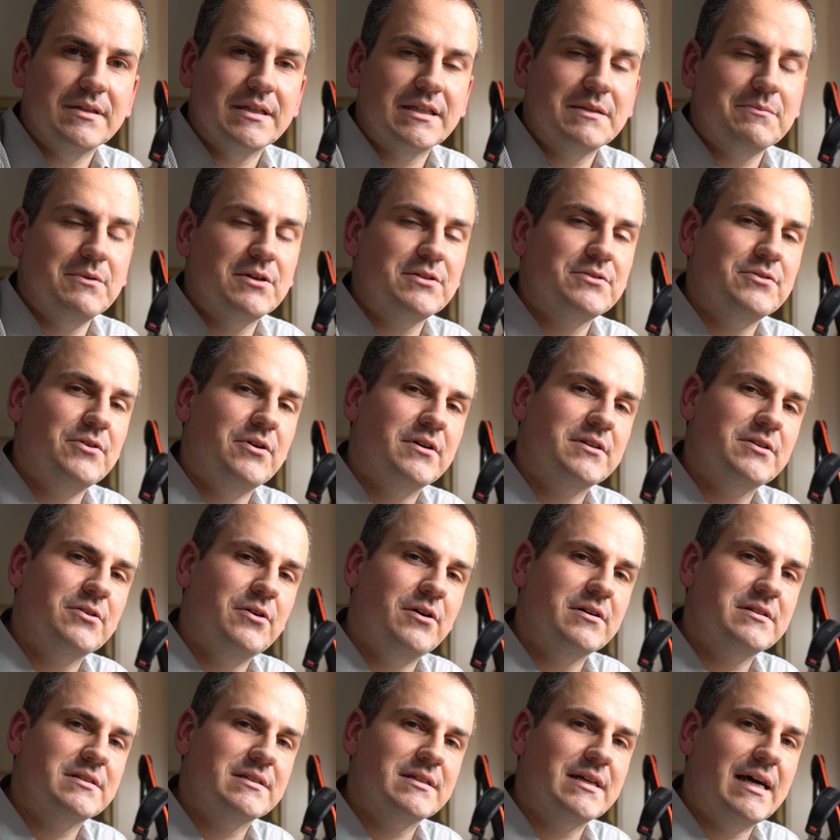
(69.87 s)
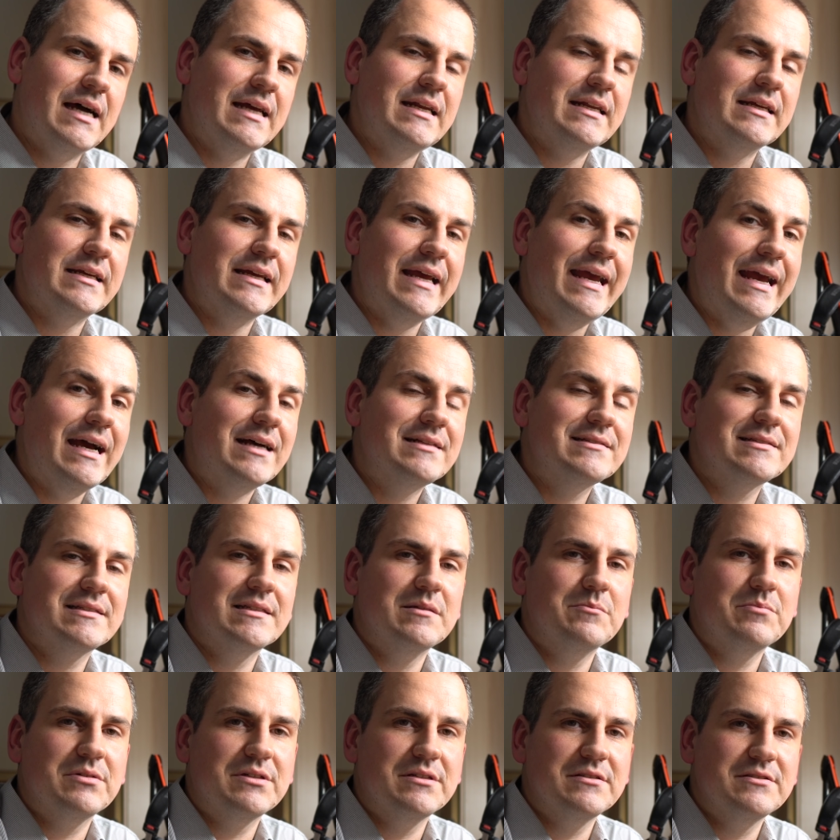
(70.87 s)
Ich möchte euch heute einige erste
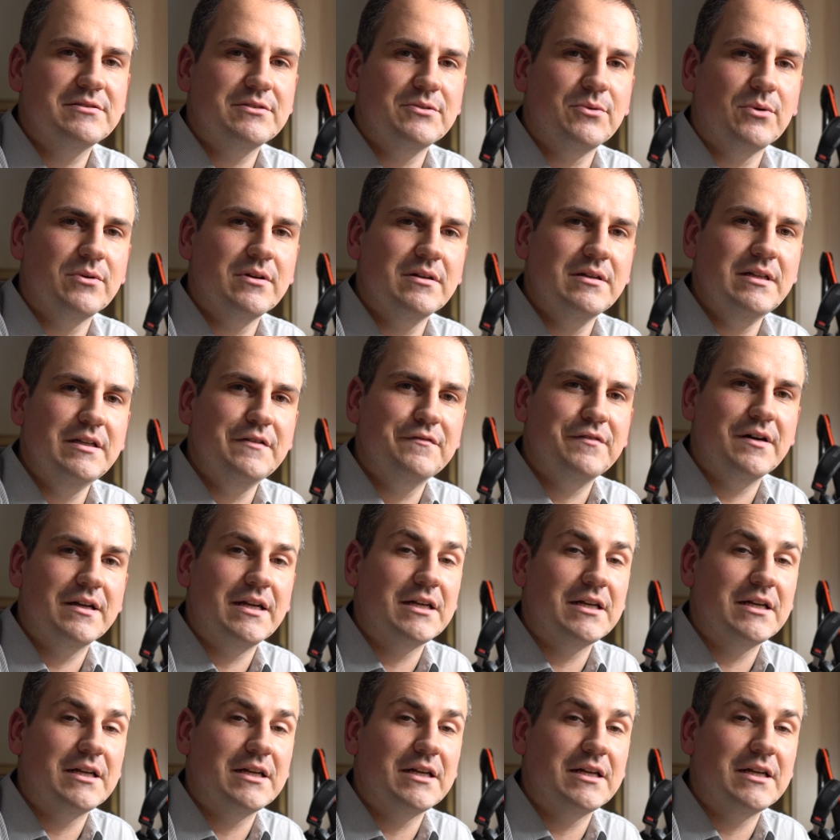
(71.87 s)
Impressionen liefern.